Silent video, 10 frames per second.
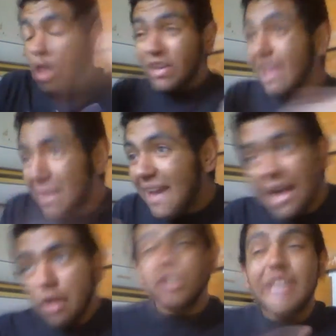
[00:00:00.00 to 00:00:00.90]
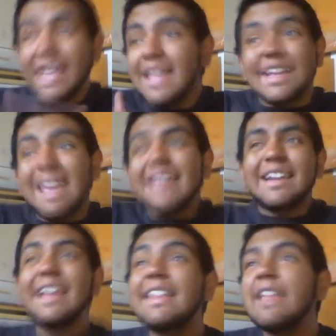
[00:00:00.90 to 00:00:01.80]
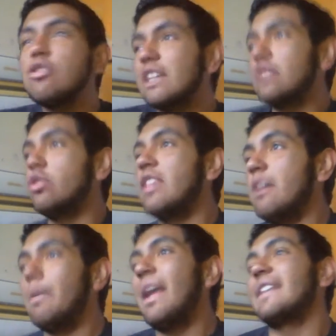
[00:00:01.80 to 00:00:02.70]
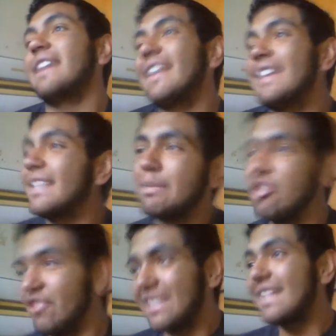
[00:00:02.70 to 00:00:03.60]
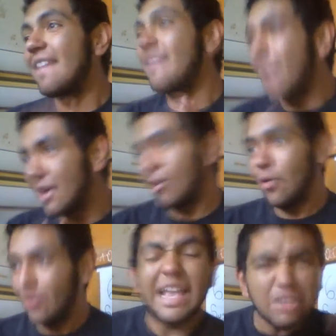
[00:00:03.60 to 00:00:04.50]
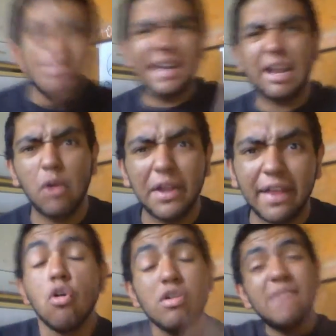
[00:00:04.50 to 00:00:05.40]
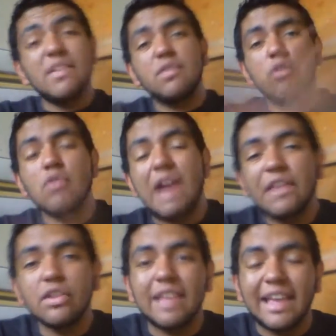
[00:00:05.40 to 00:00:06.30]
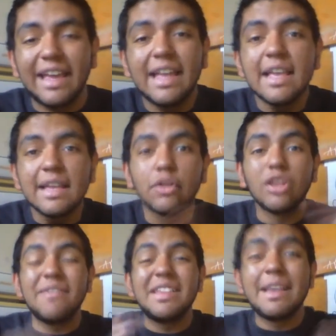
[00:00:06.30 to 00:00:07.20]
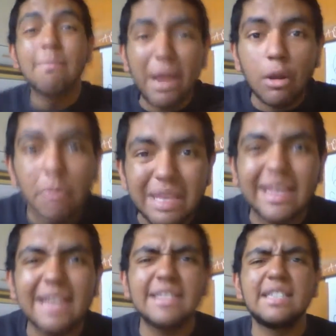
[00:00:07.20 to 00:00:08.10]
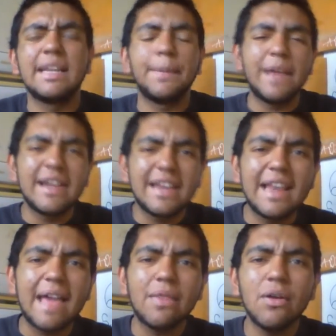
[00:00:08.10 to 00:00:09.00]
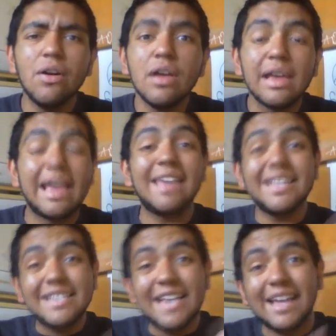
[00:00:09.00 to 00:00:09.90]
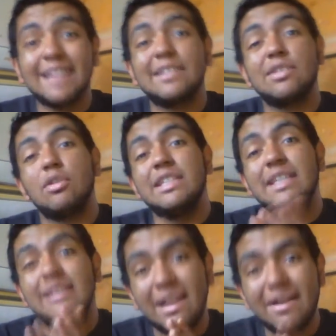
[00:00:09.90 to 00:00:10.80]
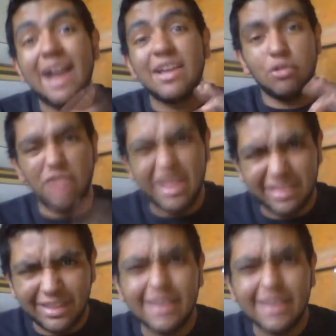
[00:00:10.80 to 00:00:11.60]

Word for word: Oye, amiga, oye, ¿qué carrera tengo que estudiar para ser recepcionista de banco? Eso me recuerda. Una vez fui a un lugar donde, donde vendían palomitas y servían helado y ahí decía que se solicitaba ayudante.